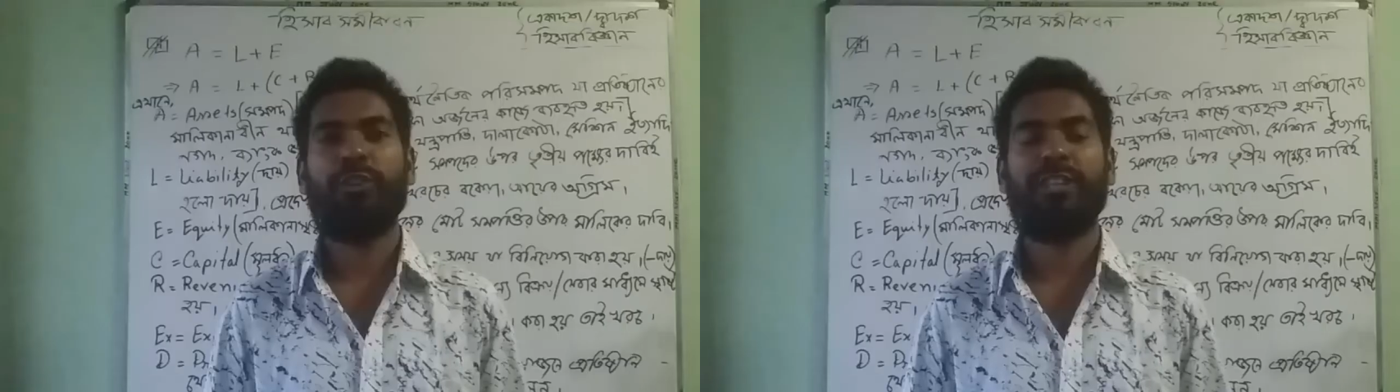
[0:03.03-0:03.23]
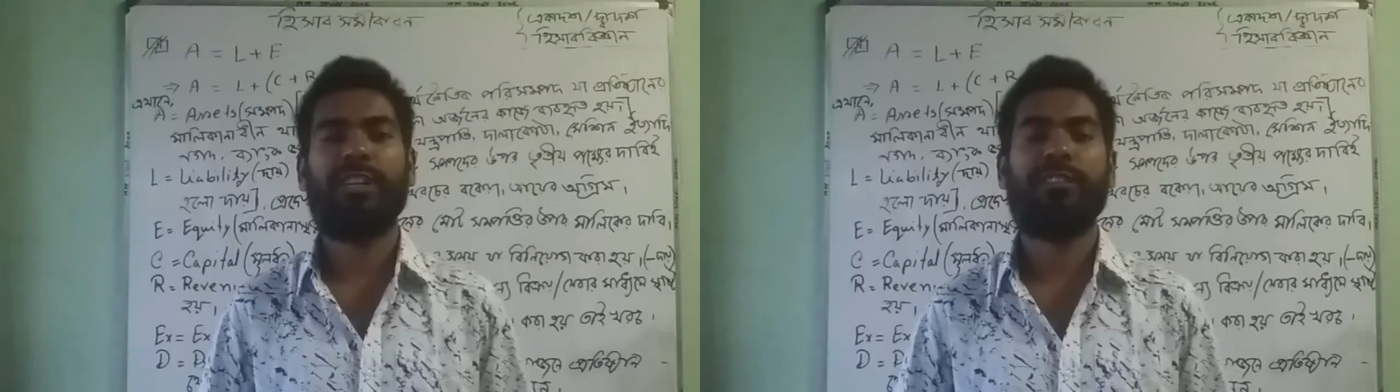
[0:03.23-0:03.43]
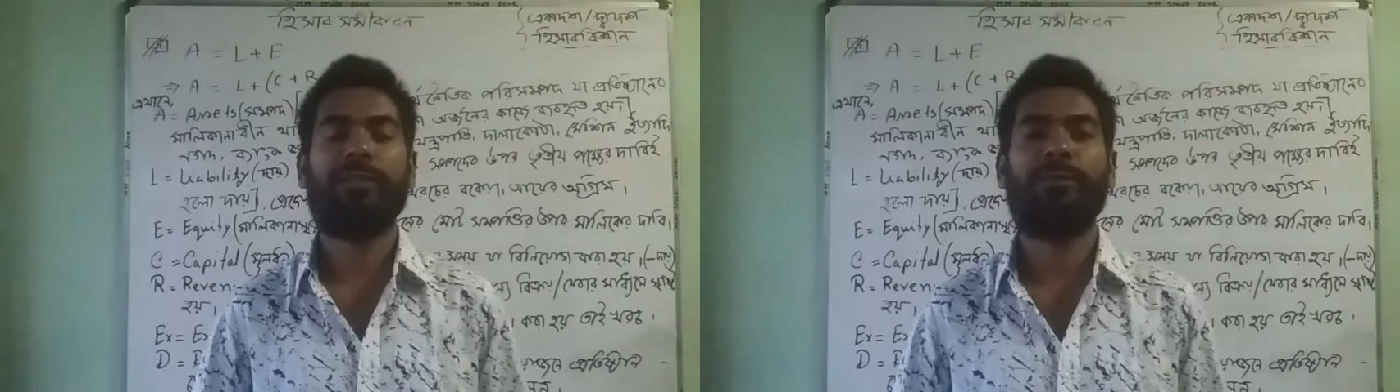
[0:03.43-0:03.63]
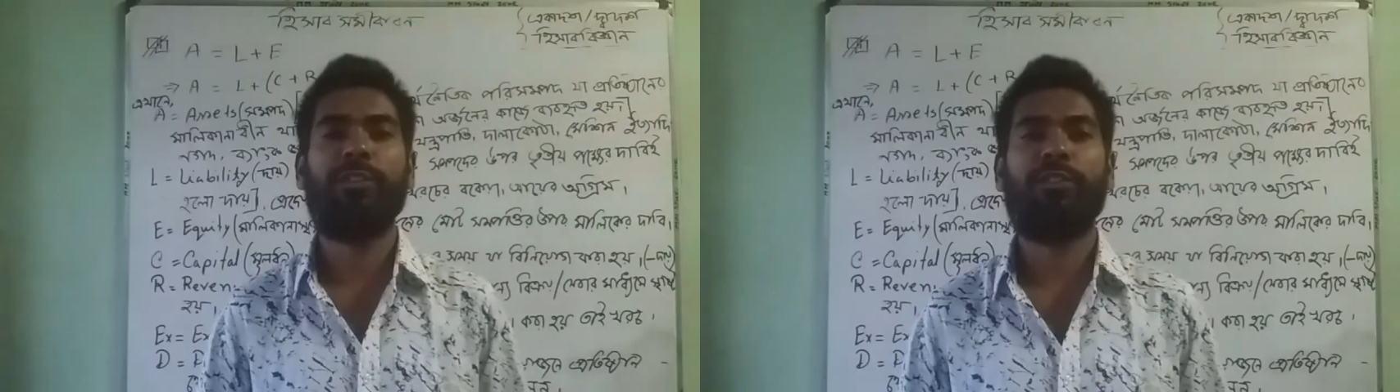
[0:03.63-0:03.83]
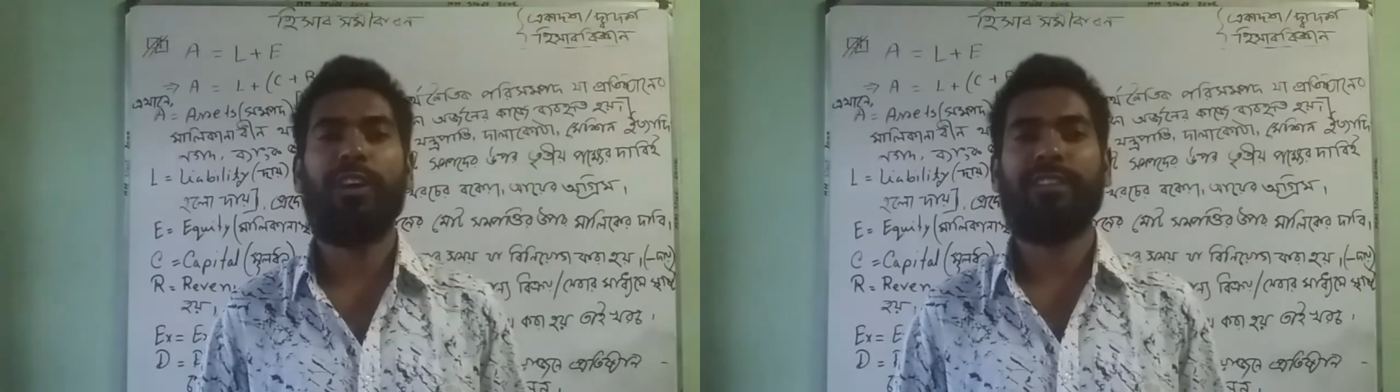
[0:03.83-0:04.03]
প্রিয়
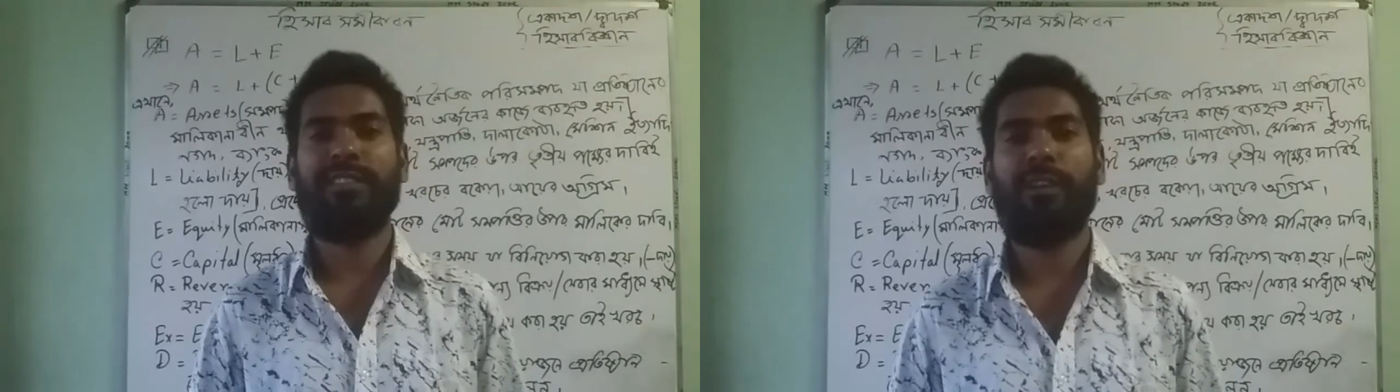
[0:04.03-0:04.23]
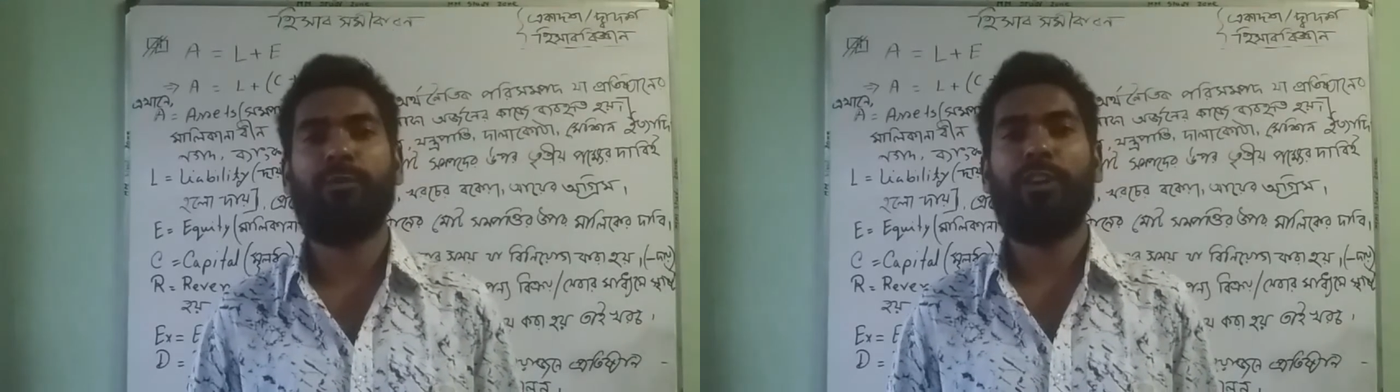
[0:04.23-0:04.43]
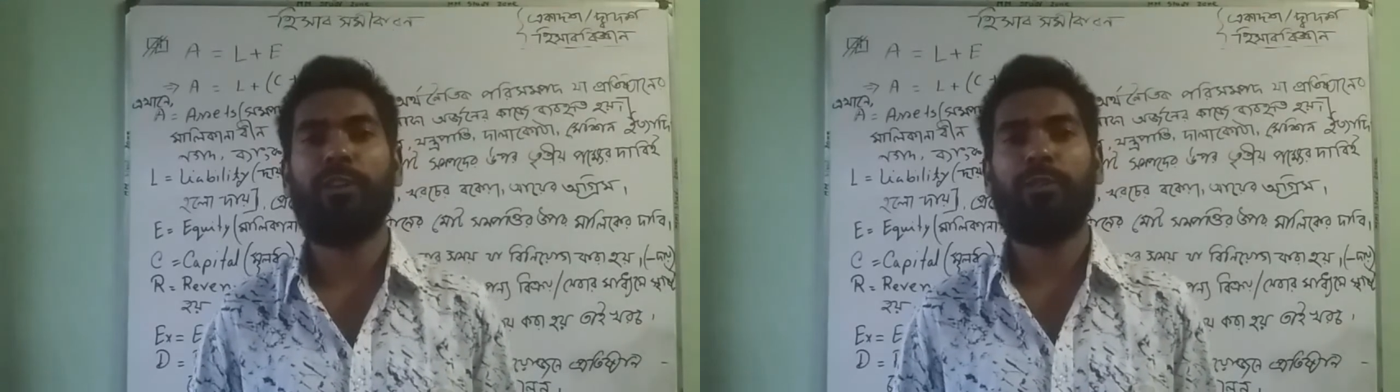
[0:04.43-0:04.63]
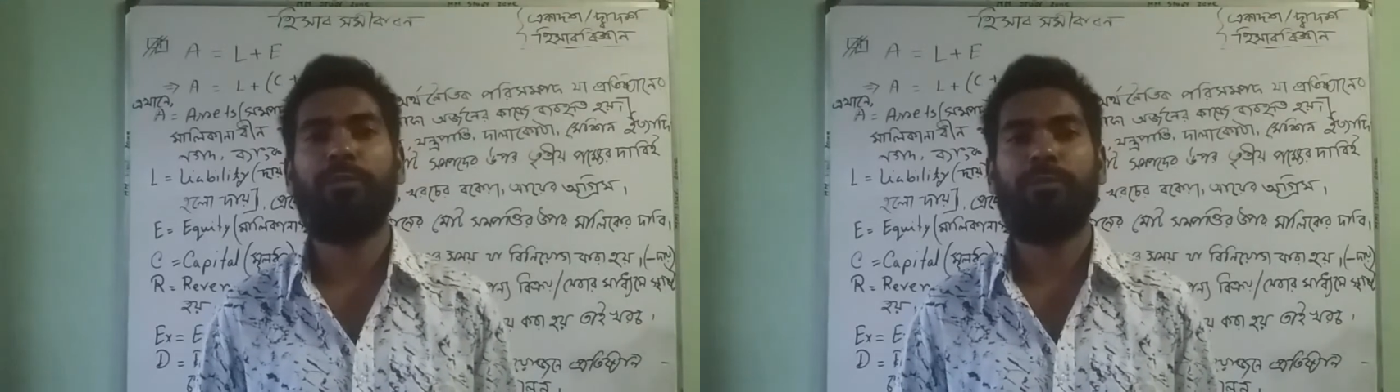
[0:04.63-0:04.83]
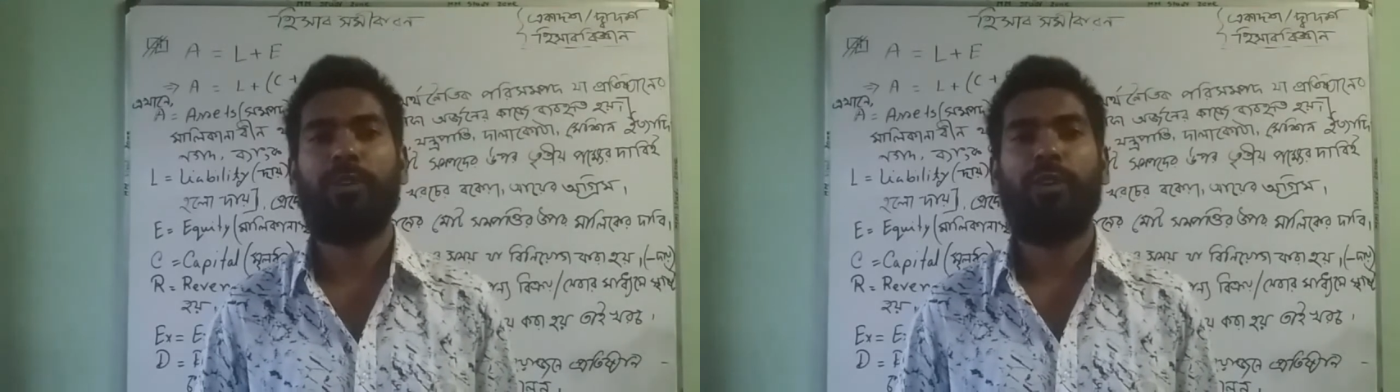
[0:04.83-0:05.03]
শিক্ষার্থীবৃন্দ আসসালামু আলাইকুম